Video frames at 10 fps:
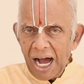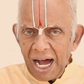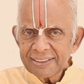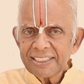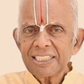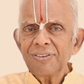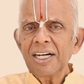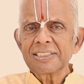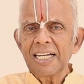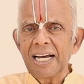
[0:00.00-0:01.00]
ఆ
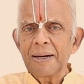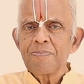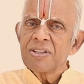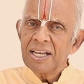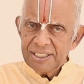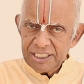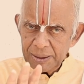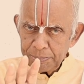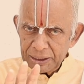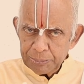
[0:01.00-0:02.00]
తర్వాత ఈ
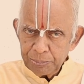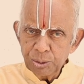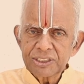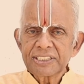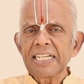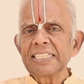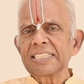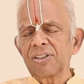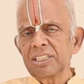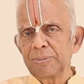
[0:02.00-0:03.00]
పని పూర్తయిన
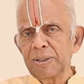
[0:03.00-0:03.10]
తర్వాత